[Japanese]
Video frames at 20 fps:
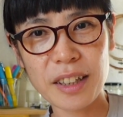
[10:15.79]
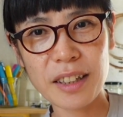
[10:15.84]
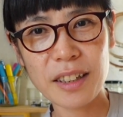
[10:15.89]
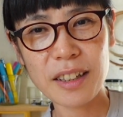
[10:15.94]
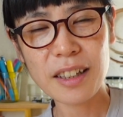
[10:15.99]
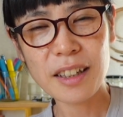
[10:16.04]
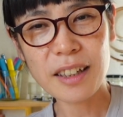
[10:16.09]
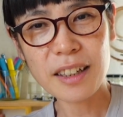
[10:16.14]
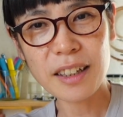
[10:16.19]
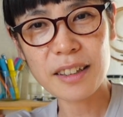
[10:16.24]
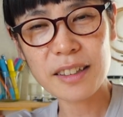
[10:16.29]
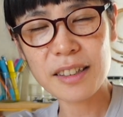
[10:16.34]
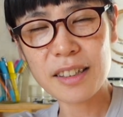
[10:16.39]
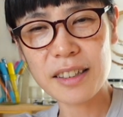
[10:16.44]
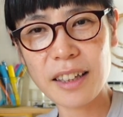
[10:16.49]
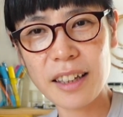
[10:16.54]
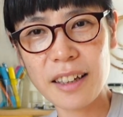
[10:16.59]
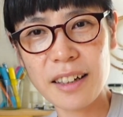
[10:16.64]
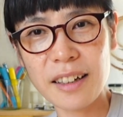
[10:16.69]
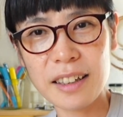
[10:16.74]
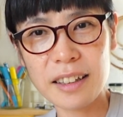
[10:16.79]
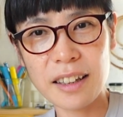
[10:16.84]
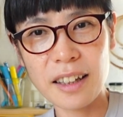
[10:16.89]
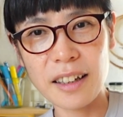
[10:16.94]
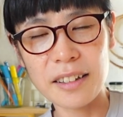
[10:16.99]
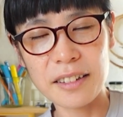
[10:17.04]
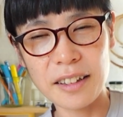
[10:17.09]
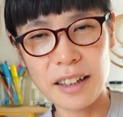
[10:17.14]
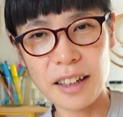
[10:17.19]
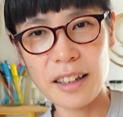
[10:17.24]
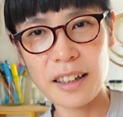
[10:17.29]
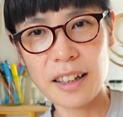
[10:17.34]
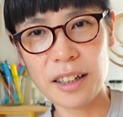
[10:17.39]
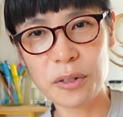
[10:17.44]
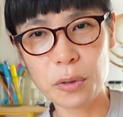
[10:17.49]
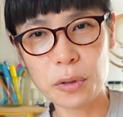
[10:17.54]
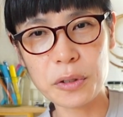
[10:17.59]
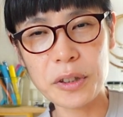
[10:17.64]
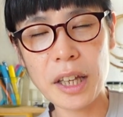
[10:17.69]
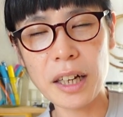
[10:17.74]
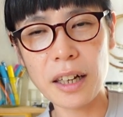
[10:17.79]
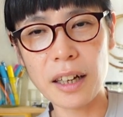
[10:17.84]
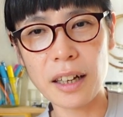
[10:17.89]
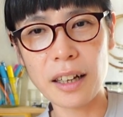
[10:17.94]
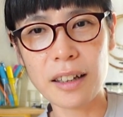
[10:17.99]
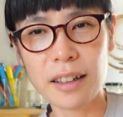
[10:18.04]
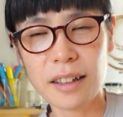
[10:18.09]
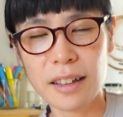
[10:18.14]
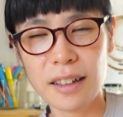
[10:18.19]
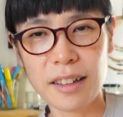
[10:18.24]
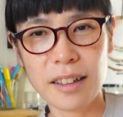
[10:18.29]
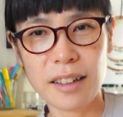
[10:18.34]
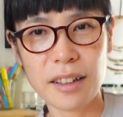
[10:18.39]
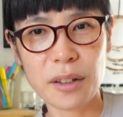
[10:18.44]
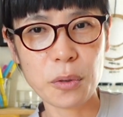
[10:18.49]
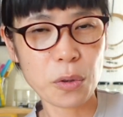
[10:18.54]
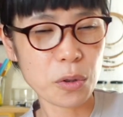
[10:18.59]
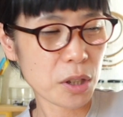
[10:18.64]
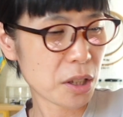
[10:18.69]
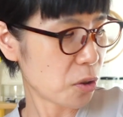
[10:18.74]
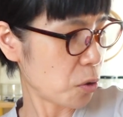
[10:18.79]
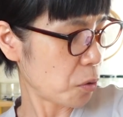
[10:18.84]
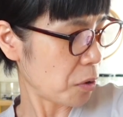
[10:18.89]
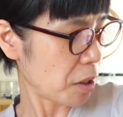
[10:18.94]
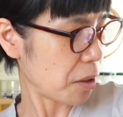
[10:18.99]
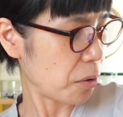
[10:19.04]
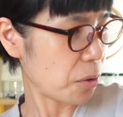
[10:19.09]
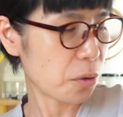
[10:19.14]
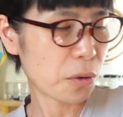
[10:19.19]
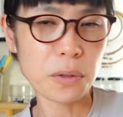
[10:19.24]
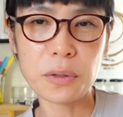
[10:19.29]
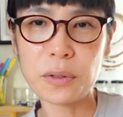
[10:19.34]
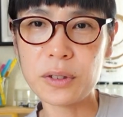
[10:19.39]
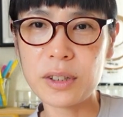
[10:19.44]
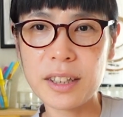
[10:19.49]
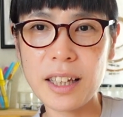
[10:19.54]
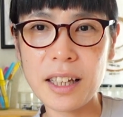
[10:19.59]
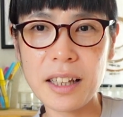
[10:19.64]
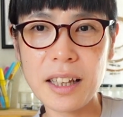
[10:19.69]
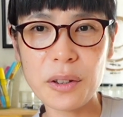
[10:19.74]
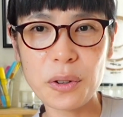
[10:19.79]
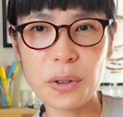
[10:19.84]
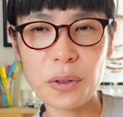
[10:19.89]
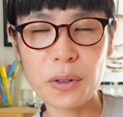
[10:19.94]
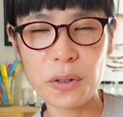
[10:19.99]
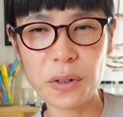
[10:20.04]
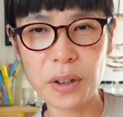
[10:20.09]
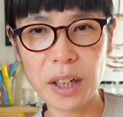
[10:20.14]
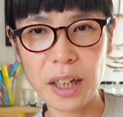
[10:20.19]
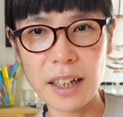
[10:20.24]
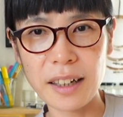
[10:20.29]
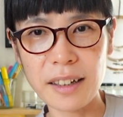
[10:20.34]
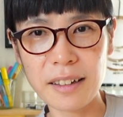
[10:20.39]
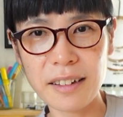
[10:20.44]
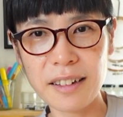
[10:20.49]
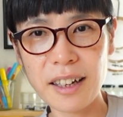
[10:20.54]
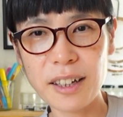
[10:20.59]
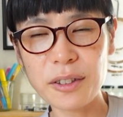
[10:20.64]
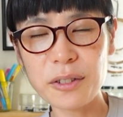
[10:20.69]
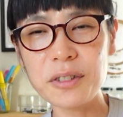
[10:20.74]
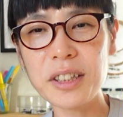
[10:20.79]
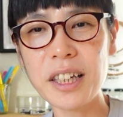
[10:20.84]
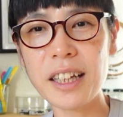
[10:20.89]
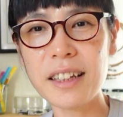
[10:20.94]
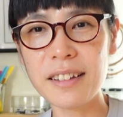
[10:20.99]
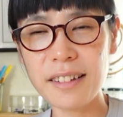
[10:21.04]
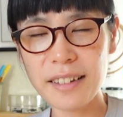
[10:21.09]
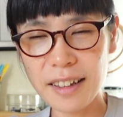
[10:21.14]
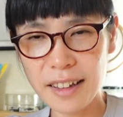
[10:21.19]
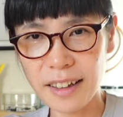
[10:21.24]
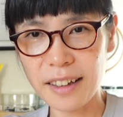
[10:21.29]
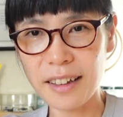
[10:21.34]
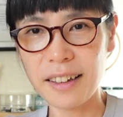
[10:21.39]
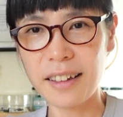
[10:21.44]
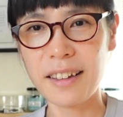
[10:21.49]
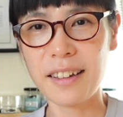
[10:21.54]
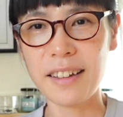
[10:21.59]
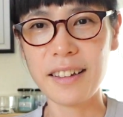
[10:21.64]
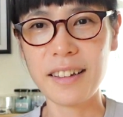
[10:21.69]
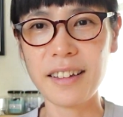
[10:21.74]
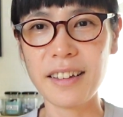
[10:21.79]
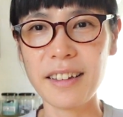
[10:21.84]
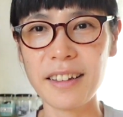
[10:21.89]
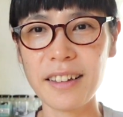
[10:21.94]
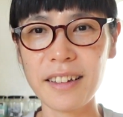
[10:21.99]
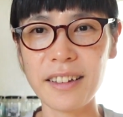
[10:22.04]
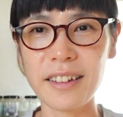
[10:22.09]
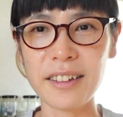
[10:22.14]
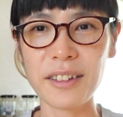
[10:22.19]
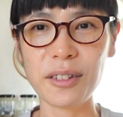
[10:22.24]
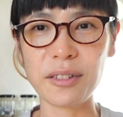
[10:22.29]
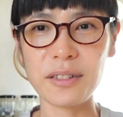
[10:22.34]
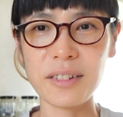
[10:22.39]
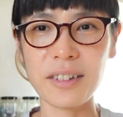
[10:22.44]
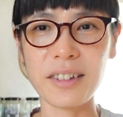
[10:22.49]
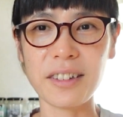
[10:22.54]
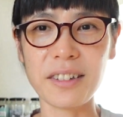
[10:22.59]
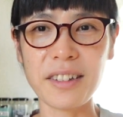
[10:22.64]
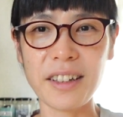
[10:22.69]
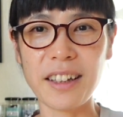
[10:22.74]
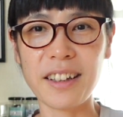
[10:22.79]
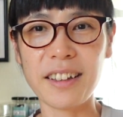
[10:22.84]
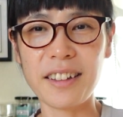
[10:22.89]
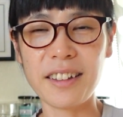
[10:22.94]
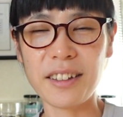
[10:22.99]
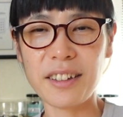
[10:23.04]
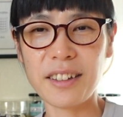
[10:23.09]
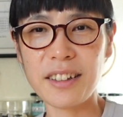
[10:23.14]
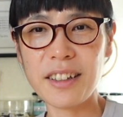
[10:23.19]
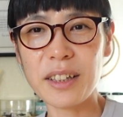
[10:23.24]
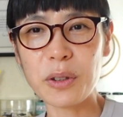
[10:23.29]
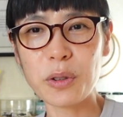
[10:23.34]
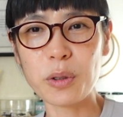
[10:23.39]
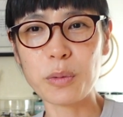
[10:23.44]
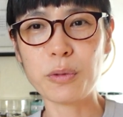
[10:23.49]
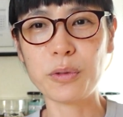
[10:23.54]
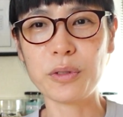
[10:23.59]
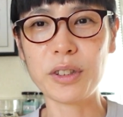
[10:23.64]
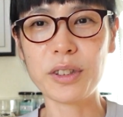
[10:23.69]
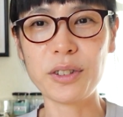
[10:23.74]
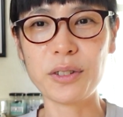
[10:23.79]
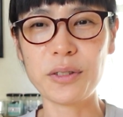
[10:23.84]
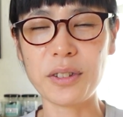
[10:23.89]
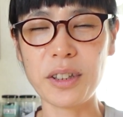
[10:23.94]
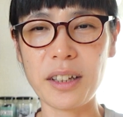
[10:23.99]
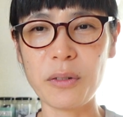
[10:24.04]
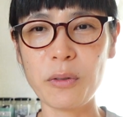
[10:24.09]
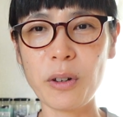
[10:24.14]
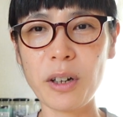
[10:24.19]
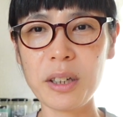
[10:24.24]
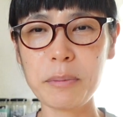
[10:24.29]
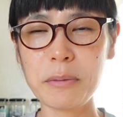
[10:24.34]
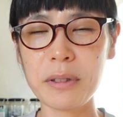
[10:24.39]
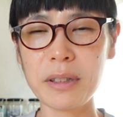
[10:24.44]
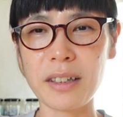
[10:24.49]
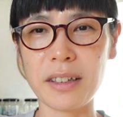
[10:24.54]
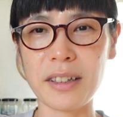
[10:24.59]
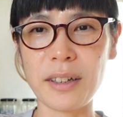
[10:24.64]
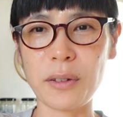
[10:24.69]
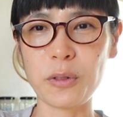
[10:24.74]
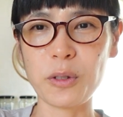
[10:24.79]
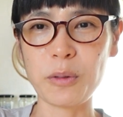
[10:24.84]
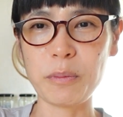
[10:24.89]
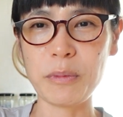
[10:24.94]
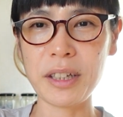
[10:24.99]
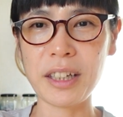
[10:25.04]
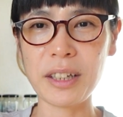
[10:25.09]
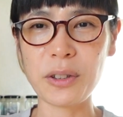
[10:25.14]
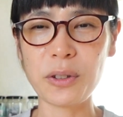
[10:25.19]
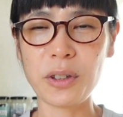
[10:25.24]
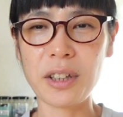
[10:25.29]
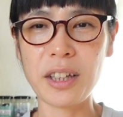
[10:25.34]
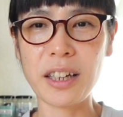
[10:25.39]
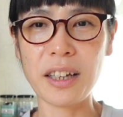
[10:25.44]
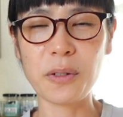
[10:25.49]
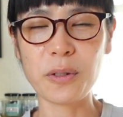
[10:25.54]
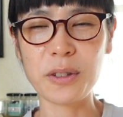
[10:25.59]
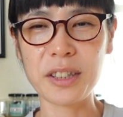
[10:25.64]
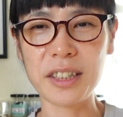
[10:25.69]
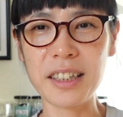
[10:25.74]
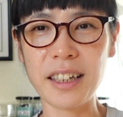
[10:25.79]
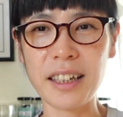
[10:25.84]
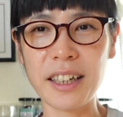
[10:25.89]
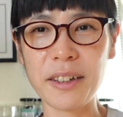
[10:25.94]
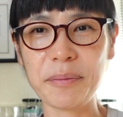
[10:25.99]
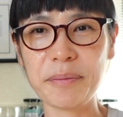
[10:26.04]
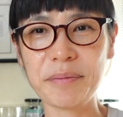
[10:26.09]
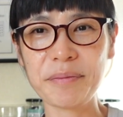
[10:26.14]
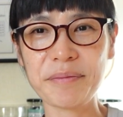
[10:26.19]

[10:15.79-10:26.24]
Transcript: いい感じで肩がねあの腕がこう二の腕のこの付け根のところが隠れてなんかねいいと思うんですよねわかりますかねこの右と左の違い。